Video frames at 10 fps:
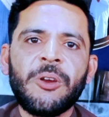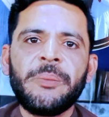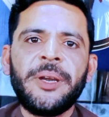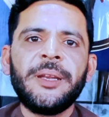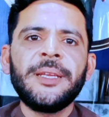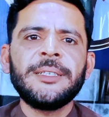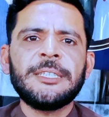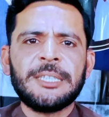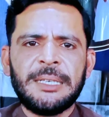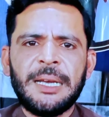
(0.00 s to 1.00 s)
गवर्नमेंट ने
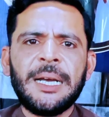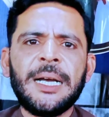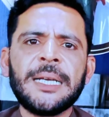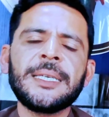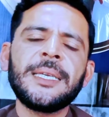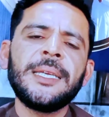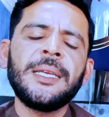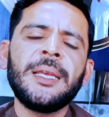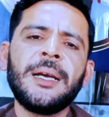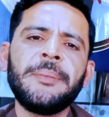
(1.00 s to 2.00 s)
इतना के
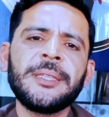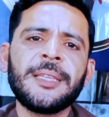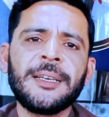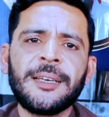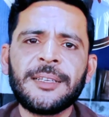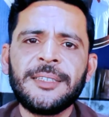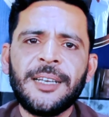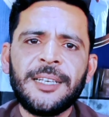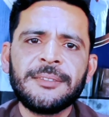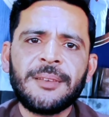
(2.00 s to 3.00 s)
हमें तंग कर
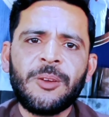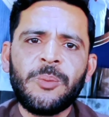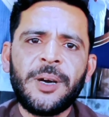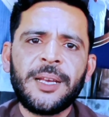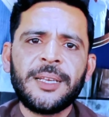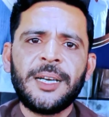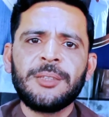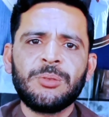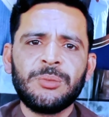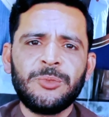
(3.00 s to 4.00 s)
दिया इस कारोबार
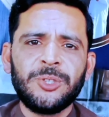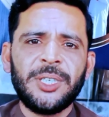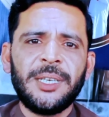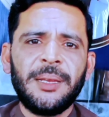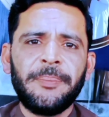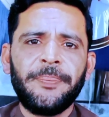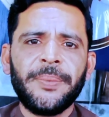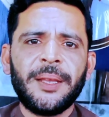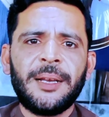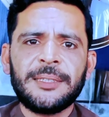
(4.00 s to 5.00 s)
का तो मुझे
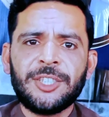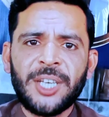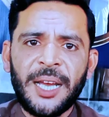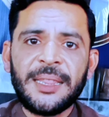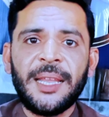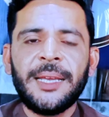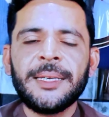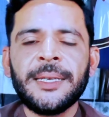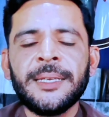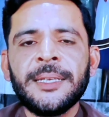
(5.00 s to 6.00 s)
खदशात
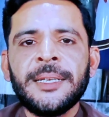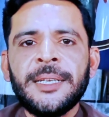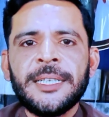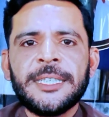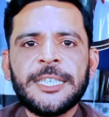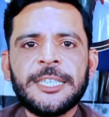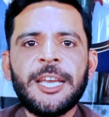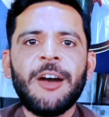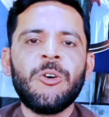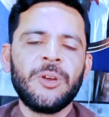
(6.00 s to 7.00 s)
लायक हैं कि
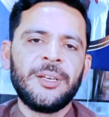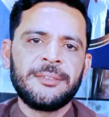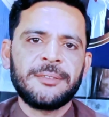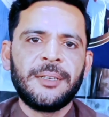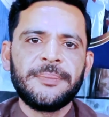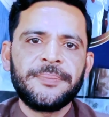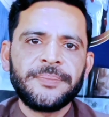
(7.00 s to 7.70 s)
क्या होगा इसका